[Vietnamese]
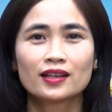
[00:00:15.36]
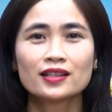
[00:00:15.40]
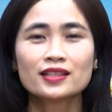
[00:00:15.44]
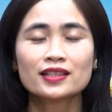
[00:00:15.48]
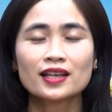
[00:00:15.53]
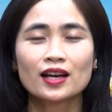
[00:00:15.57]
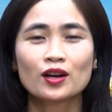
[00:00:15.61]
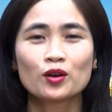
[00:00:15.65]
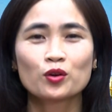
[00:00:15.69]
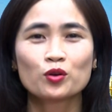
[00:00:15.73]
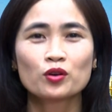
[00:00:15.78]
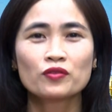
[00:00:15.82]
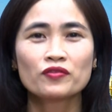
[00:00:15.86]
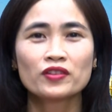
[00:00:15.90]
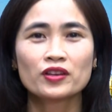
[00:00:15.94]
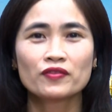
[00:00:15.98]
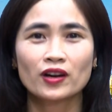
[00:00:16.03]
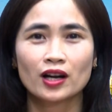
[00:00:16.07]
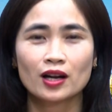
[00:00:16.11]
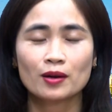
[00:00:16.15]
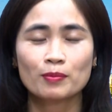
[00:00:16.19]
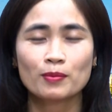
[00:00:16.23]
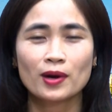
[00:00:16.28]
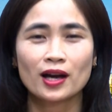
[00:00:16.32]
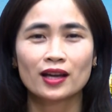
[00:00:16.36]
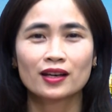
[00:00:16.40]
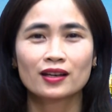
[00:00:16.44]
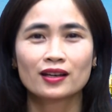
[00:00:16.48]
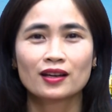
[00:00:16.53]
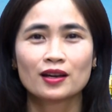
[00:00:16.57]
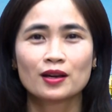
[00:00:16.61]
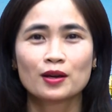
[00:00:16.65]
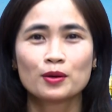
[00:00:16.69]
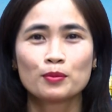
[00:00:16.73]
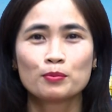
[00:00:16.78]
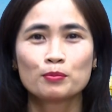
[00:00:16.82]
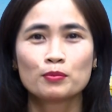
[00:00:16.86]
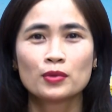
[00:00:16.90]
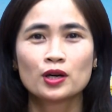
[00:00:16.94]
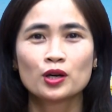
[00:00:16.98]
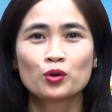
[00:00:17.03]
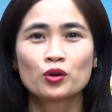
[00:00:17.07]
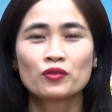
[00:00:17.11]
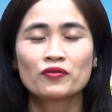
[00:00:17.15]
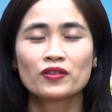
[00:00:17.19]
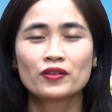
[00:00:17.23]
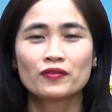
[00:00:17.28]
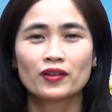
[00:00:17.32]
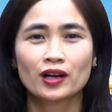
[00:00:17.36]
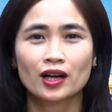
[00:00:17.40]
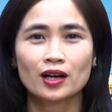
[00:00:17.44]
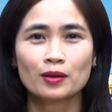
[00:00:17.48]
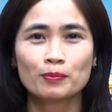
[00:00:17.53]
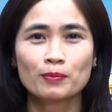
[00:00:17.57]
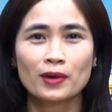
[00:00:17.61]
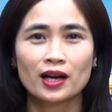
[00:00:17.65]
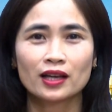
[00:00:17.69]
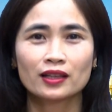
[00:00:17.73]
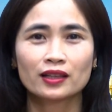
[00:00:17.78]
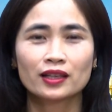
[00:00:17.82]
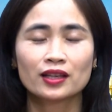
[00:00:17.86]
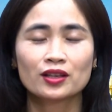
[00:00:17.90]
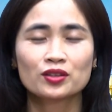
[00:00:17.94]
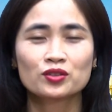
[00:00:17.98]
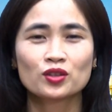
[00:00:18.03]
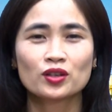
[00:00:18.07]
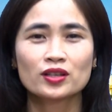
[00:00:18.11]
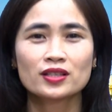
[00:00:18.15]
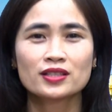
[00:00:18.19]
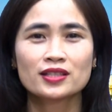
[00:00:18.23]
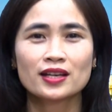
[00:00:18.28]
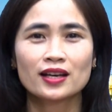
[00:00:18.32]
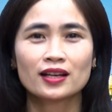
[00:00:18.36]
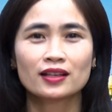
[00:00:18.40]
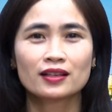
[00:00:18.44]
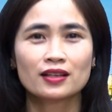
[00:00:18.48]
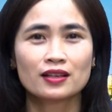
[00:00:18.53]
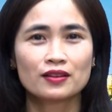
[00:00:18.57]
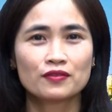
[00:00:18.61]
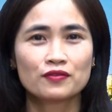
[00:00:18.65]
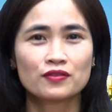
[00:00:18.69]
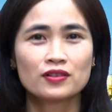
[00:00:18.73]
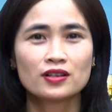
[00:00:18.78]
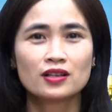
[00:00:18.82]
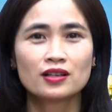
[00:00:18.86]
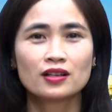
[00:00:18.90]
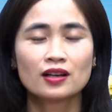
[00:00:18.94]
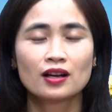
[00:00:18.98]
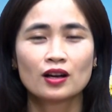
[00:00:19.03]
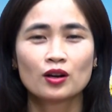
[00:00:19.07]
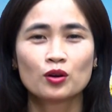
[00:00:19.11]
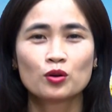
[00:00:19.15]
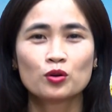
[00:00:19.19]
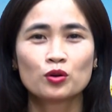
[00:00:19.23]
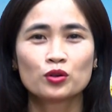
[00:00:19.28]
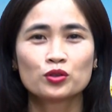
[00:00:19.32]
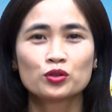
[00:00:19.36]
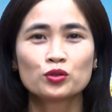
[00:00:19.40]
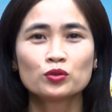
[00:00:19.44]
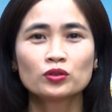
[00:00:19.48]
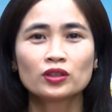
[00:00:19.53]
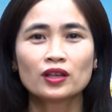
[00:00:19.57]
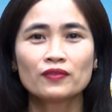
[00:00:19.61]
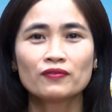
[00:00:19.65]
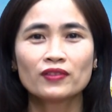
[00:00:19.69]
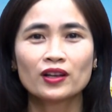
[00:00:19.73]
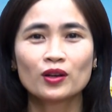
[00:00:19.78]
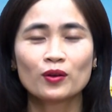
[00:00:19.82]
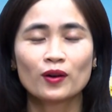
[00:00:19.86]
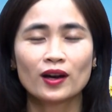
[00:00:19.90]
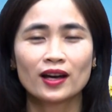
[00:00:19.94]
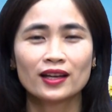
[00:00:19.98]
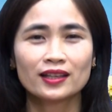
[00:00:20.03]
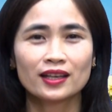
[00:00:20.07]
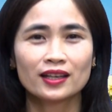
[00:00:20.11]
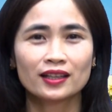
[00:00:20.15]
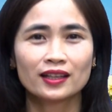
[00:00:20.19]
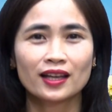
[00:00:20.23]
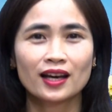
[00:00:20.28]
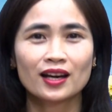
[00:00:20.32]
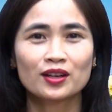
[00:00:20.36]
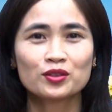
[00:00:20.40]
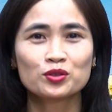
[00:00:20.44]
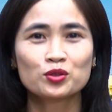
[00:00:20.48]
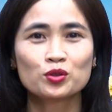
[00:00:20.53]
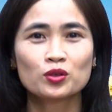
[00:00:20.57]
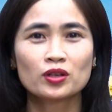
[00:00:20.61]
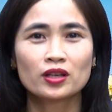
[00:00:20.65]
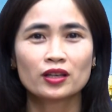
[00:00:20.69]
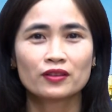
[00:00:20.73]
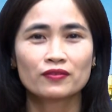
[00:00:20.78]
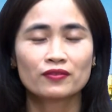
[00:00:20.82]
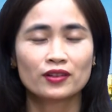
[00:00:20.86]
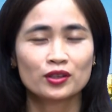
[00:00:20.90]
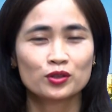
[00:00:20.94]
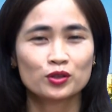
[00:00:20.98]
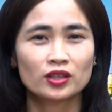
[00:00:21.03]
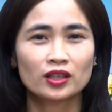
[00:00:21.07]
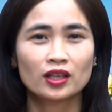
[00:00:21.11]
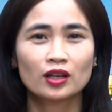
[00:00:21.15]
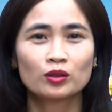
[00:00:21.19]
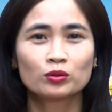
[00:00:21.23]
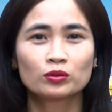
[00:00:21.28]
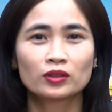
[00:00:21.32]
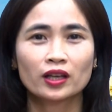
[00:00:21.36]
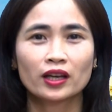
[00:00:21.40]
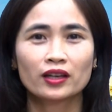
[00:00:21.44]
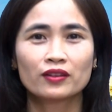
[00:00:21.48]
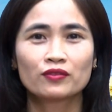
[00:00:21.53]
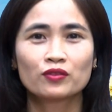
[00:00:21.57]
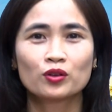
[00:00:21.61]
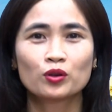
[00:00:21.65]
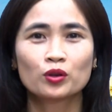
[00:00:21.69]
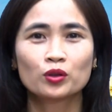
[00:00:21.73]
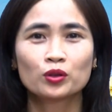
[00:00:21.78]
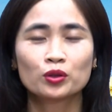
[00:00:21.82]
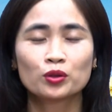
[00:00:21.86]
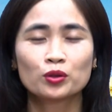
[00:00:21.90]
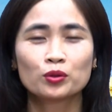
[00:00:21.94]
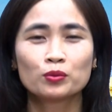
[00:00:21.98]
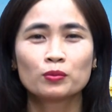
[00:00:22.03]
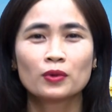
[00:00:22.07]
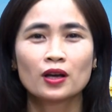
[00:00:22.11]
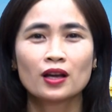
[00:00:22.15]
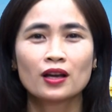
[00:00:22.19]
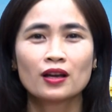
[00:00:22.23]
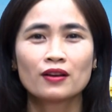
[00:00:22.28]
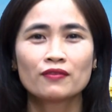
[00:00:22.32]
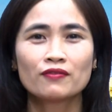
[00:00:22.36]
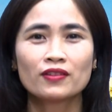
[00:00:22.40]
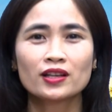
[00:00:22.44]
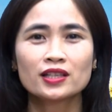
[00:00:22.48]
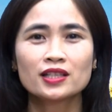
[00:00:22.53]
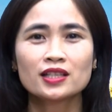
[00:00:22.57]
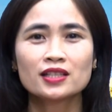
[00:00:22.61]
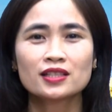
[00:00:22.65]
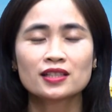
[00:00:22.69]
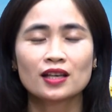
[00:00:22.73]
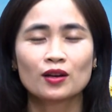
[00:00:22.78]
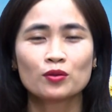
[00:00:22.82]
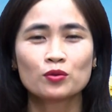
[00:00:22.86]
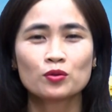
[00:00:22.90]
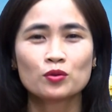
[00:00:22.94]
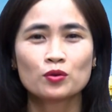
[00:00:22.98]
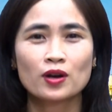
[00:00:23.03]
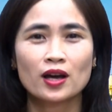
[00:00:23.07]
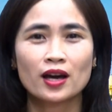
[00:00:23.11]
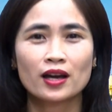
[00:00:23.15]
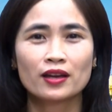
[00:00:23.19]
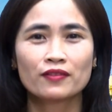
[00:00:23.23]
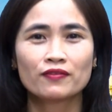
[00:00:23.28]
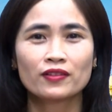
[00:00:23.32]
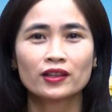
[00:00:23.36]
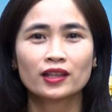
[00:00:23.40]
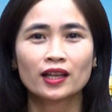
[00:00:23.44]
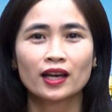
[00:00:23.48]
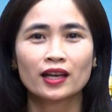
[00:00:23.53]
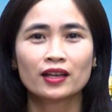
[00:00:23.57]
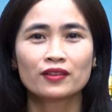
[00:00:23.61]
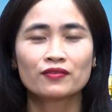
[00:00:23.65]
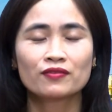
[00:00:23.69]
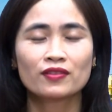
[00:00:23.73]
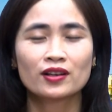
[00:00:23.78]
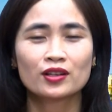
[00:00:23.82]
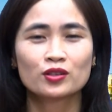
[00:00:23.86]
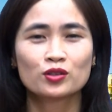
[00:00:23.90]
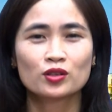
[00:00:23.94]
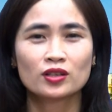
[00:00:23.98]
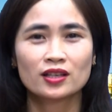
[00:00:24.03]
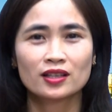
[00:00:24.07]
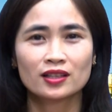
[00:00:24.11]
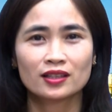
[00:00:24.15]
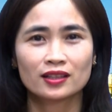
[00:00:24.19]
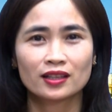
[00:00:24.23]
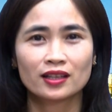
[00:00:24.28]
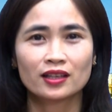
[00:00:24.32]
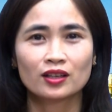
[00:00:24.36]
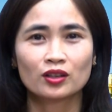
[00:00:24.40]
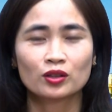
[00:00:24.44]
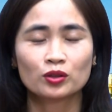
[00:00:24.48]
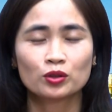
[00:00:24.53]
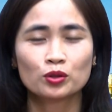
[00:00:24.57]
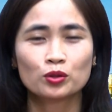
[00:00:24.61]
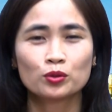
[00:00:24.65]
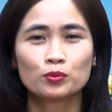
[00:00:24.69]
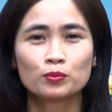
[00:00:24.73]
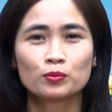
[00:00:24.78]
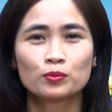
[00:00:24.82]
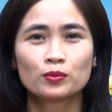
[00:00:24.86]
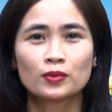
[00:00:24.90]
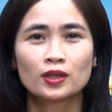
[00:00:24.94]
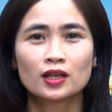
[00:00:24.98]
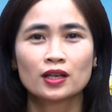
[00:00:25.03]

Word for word: Kính chào quý vị và các bạn. Mời quý vị và các bạn theo dõi trang địa phương của Trung tâm Văn hóa Thể thao Du lịch và Truyền thông thành phố Kon Tum, phát trên sóng của Đài Phát thanh và Truyền hình tỉnh Kon Tum.